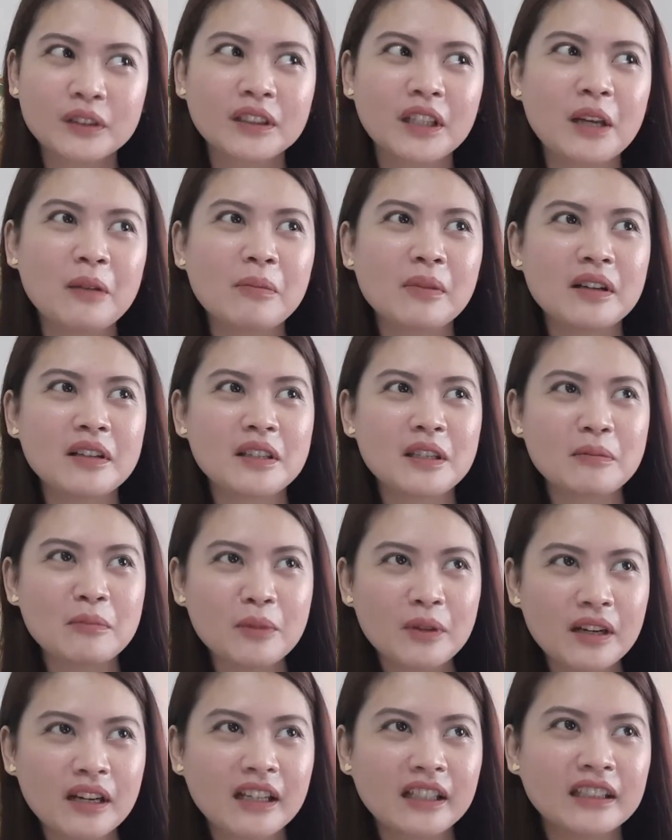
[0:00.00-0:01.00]
tayo
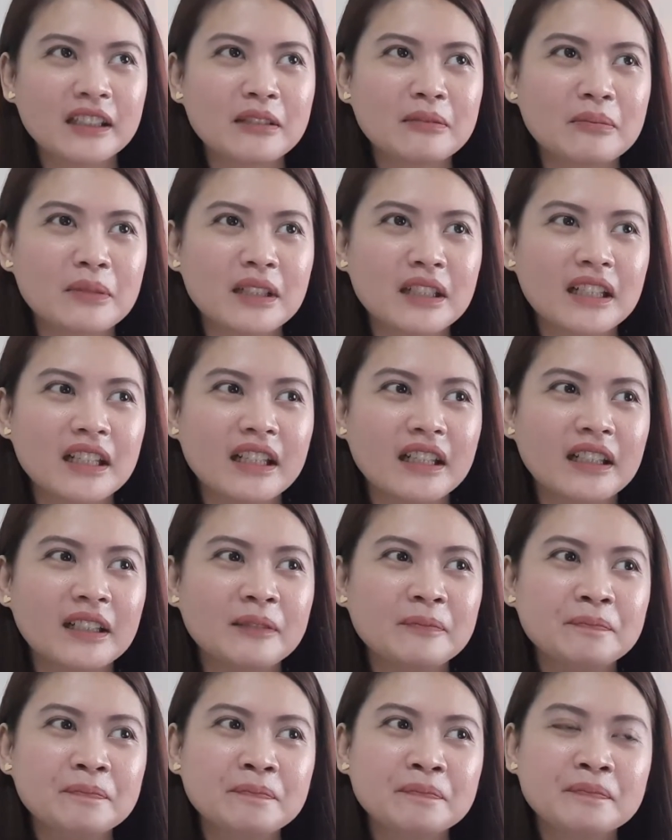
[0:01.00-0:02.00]
magsimula ng mga
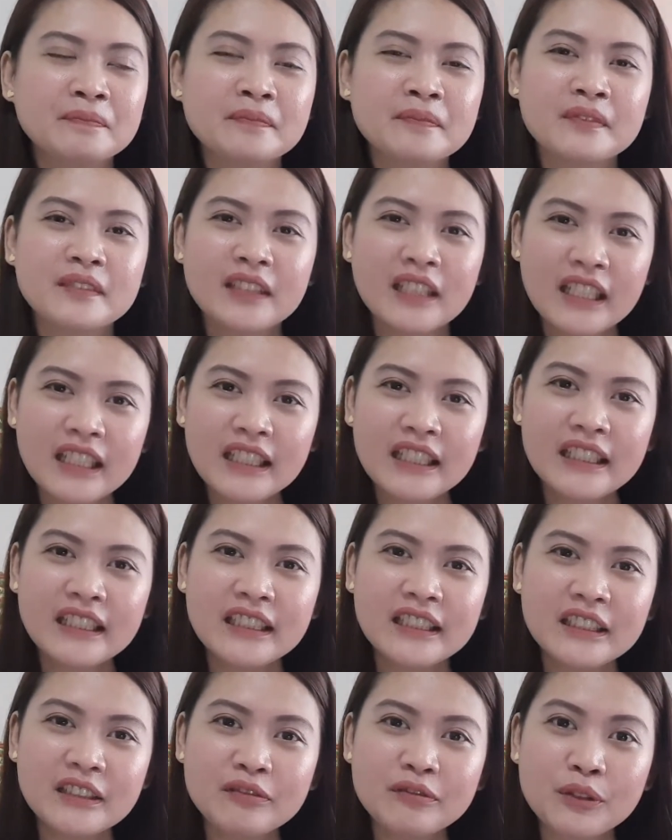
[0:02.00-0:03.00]

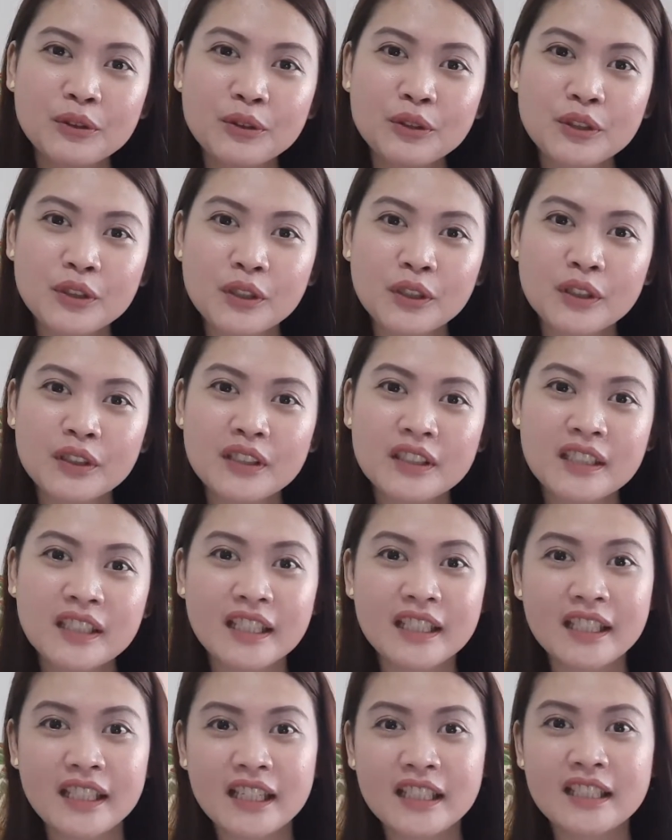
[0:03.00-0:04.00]
daily devotions,
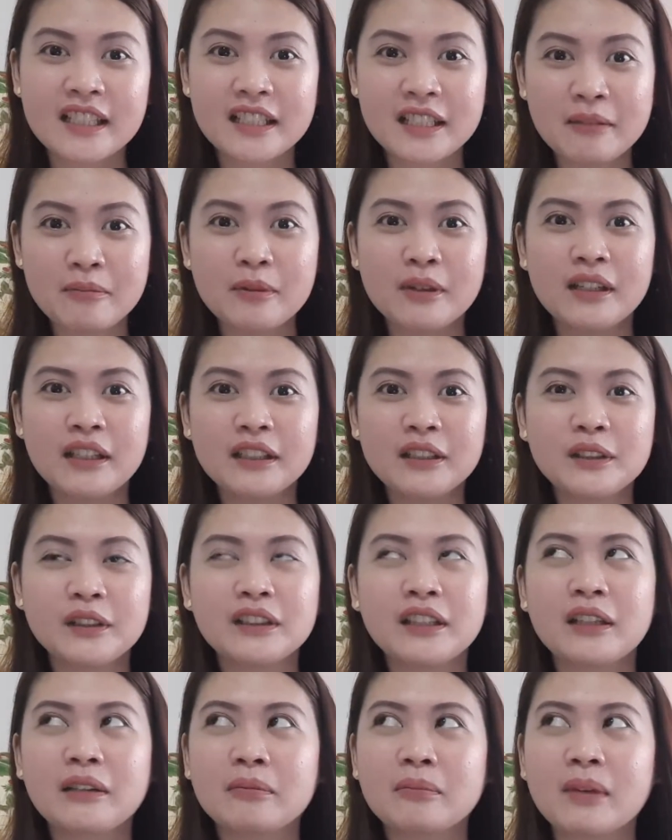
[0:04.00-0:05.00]
kasi sisimulan ko
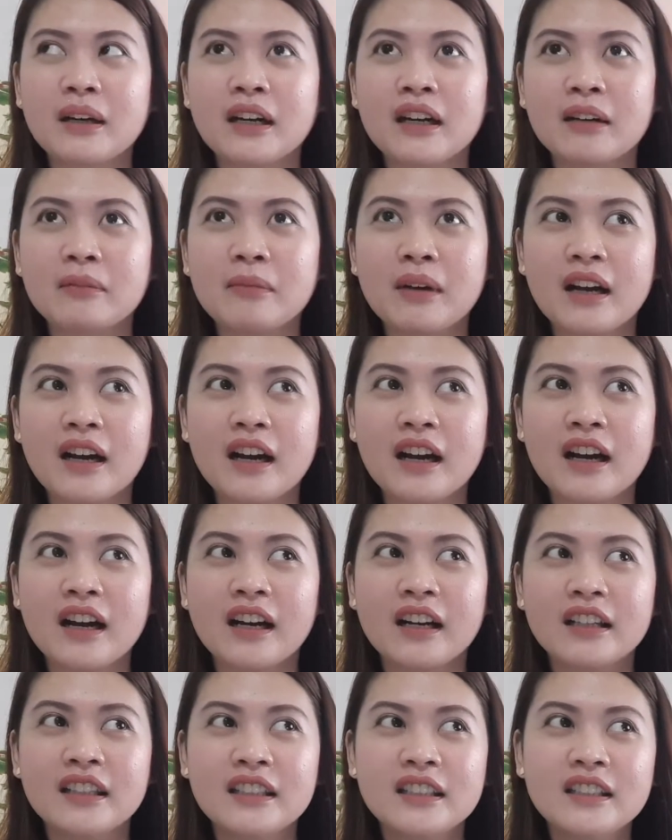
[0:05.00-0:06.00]
na mga baka
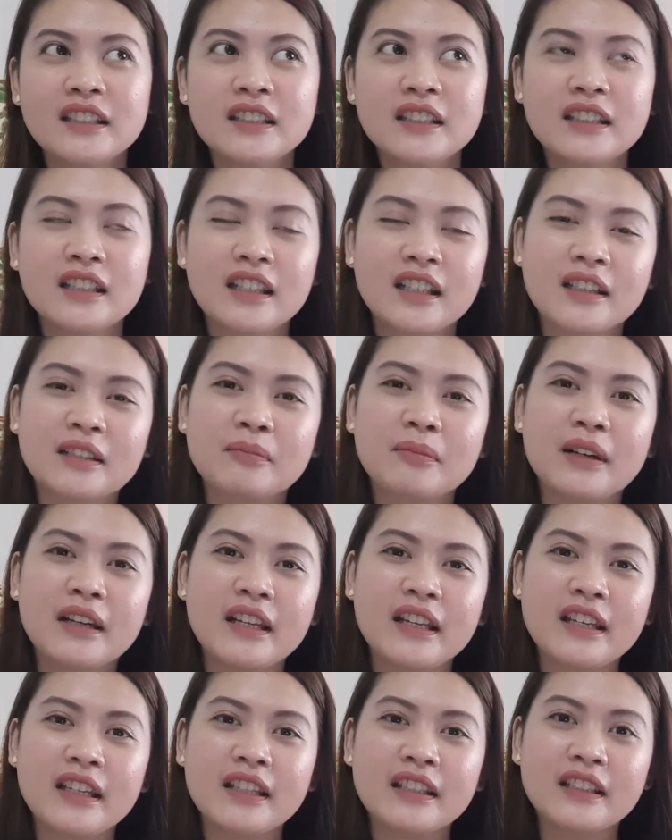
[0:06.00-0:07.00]
uh,
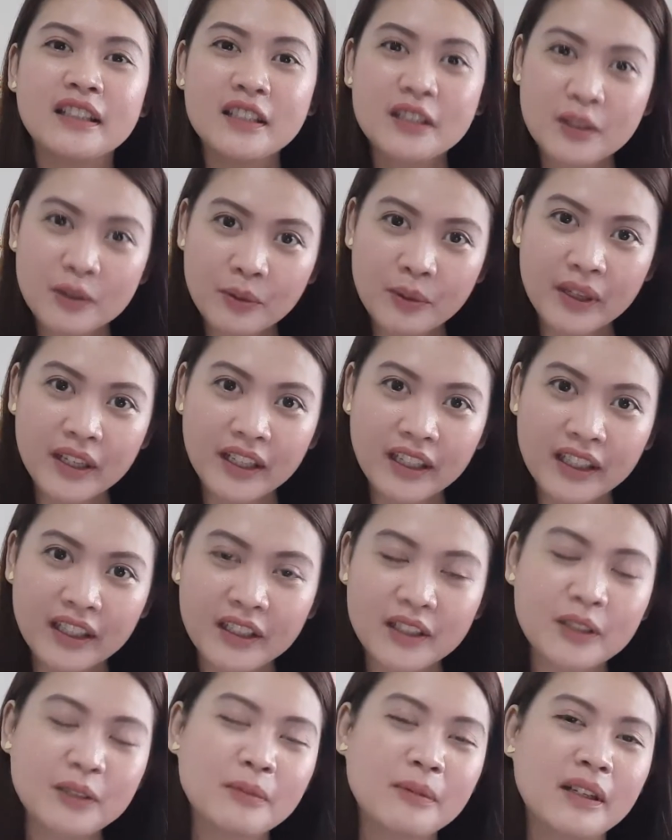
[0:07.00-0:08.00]
by this week,
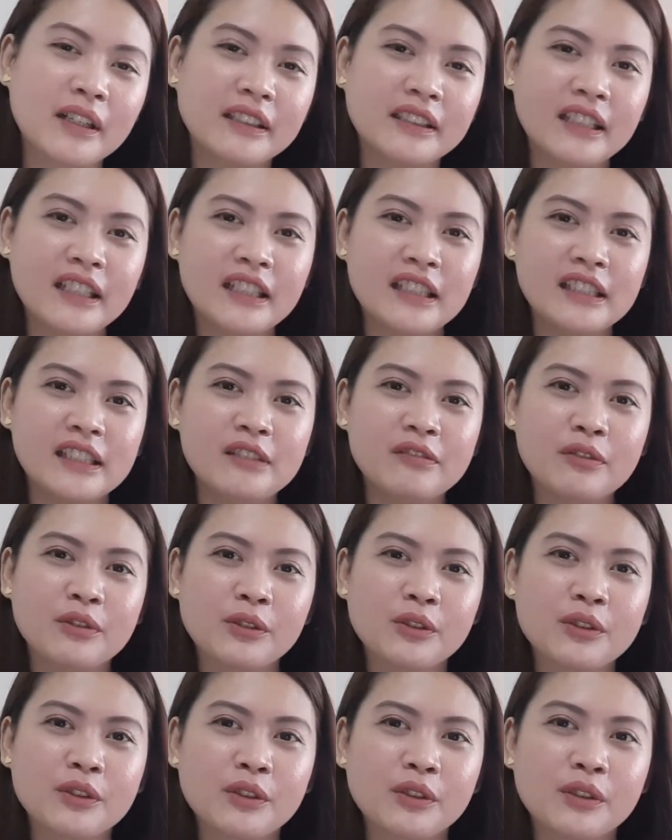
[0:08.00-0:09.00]
yung mga daily
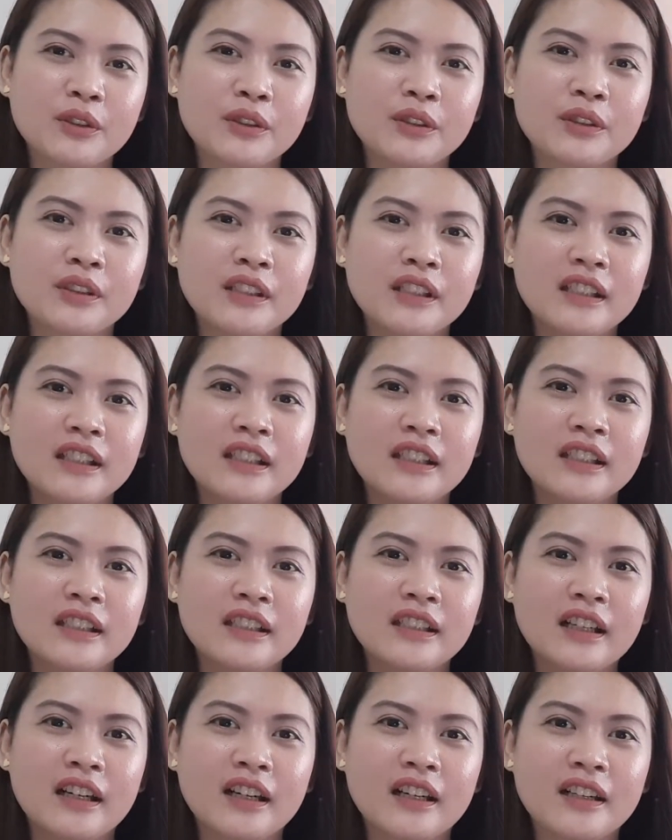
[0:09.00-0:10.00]
devotion
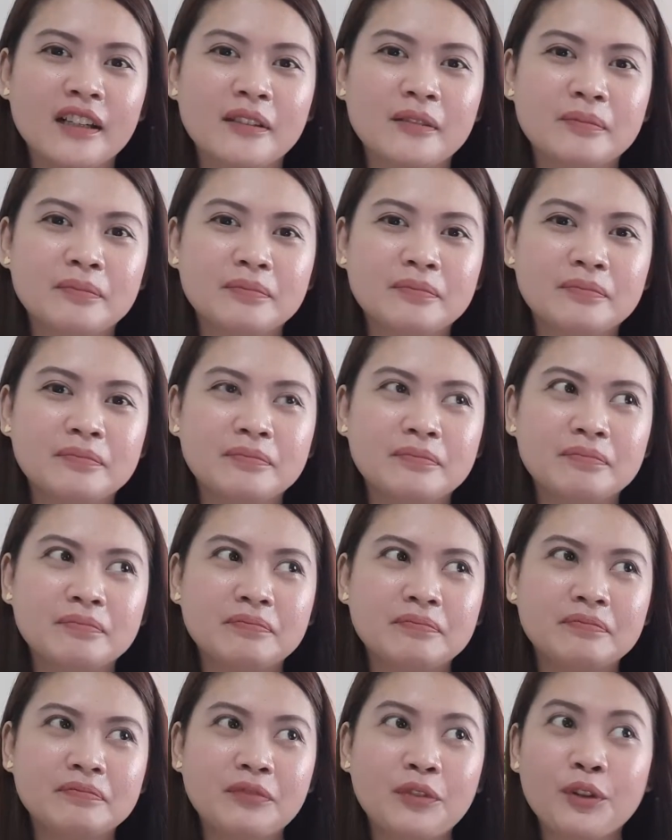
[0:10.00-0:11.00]
uh,
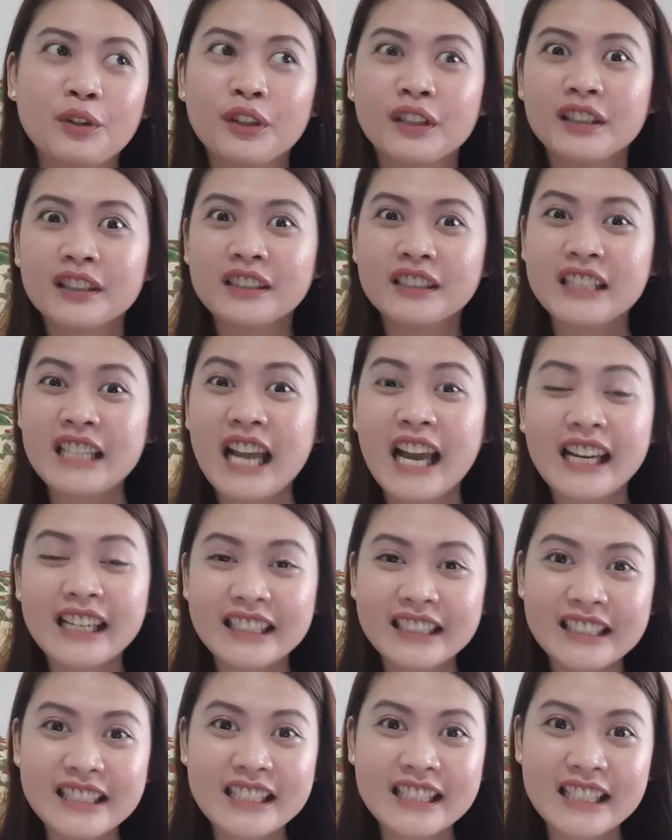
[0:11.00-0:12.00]
for
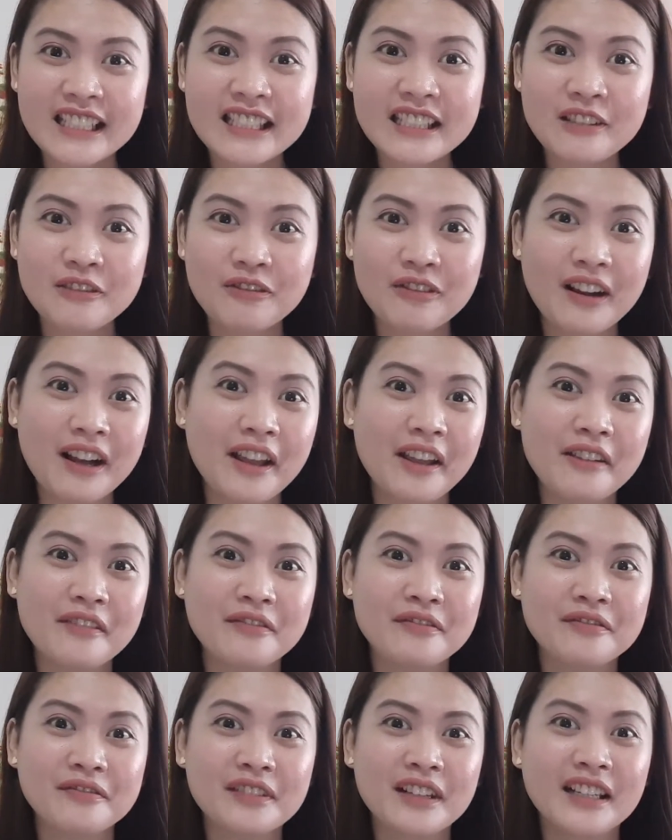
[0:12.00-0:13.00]
365
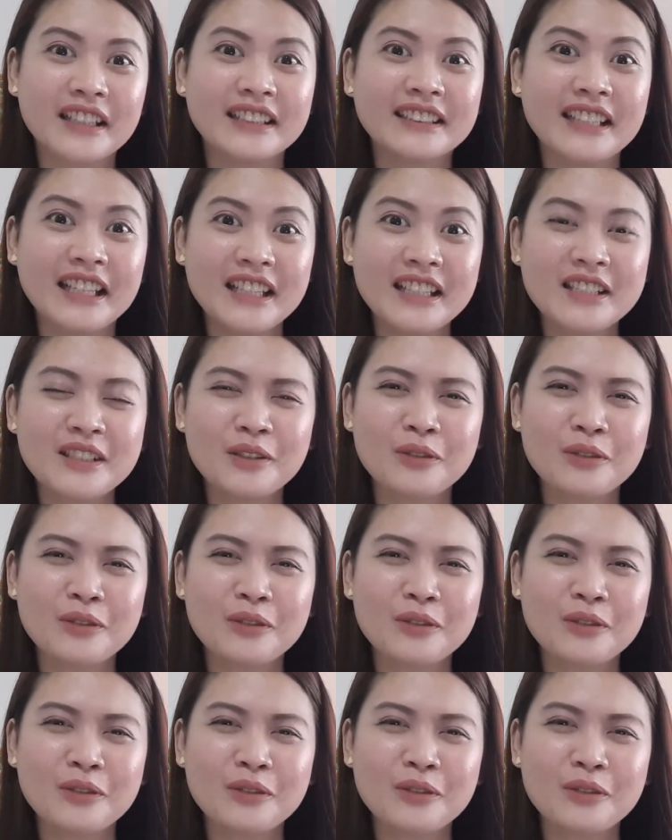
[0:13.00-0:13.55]
uh, days.